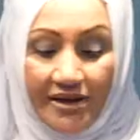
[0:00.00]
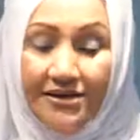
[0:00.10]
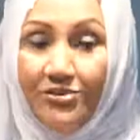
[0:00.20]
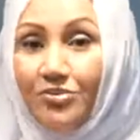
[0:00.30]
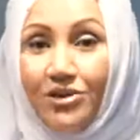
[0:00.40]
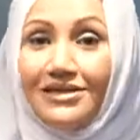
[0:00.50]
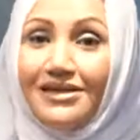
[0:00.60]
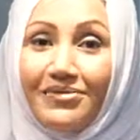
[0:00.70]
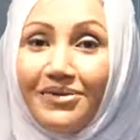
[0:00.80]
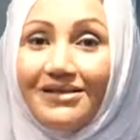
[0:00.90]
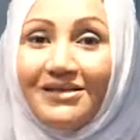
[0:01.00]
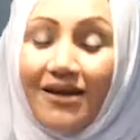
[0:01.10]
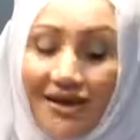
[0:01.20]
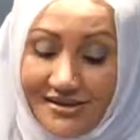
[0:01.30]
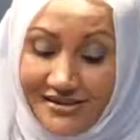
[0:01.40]
এটা আমি বলেছিলাম না যে
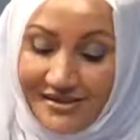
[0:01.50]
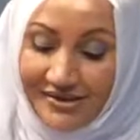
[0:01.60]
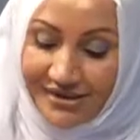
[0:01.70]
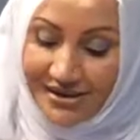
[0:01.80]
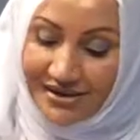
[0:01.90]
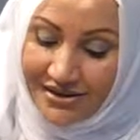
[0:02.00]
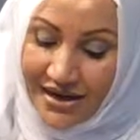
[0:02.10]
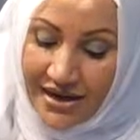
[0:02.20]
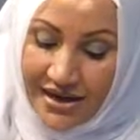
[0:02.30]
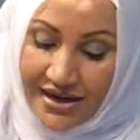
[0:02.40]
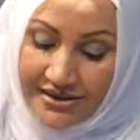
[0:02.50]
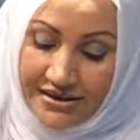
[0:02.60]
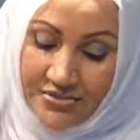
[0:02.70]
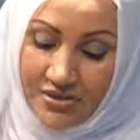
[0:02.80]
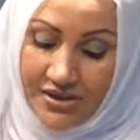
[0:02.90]
লাস্ট ইনগ্রিডিয়েন্ট এটা
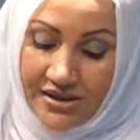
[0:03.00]
দিব